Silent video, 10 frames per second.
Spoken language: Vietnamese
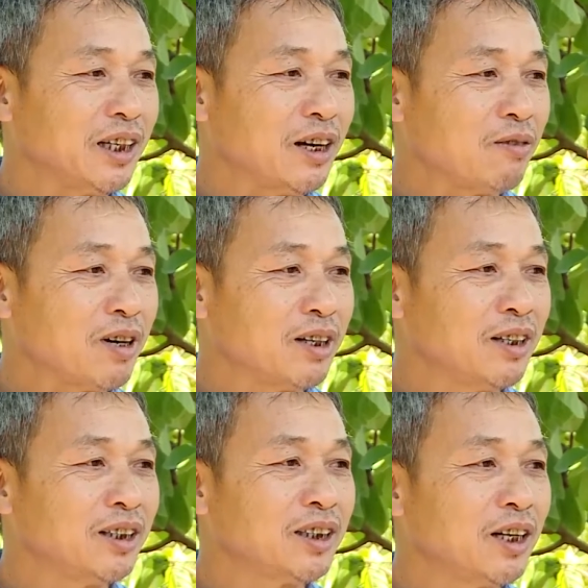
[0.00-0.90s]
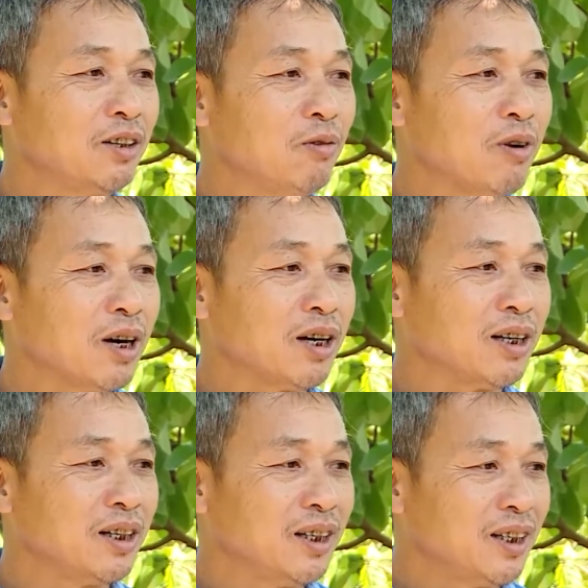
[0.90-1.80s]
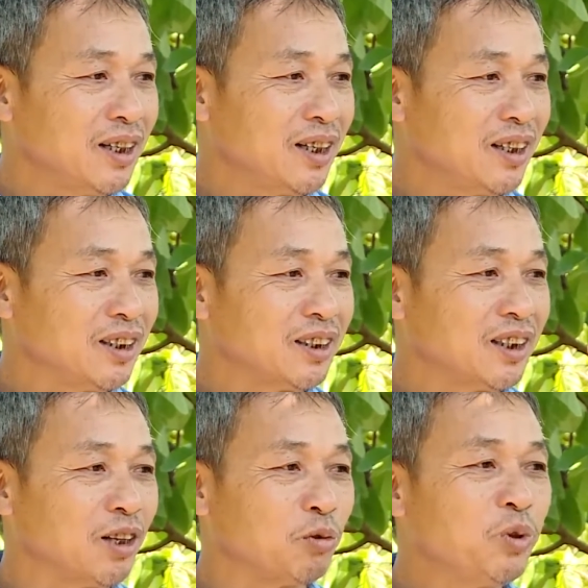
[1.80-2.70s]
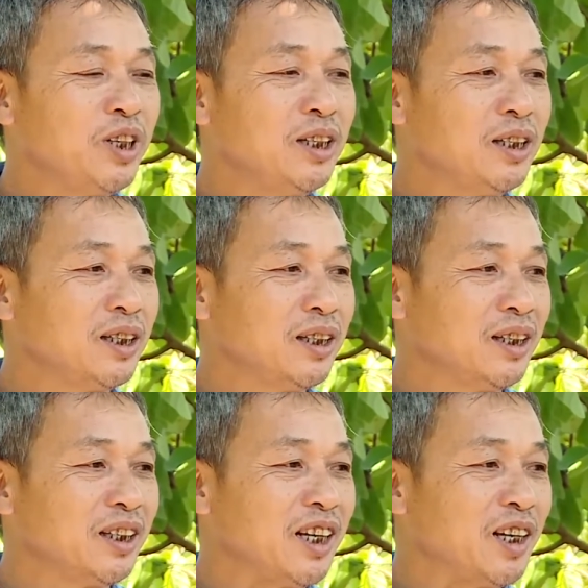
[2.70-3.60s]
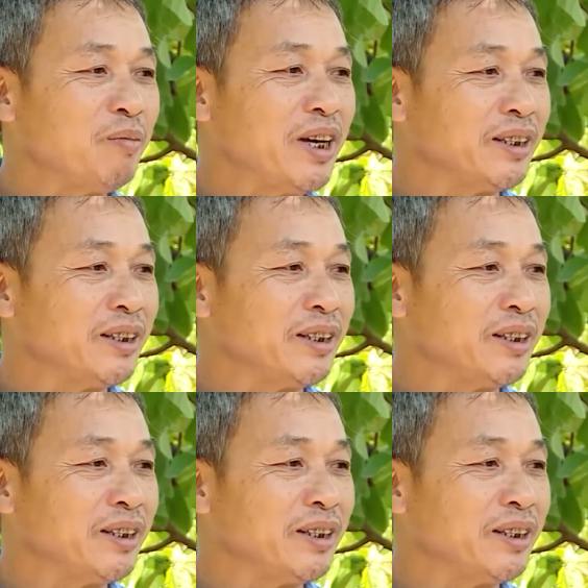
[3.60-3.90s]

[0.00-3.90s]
theo hướng dẫn của tri cục Thú y tỉnh Ninh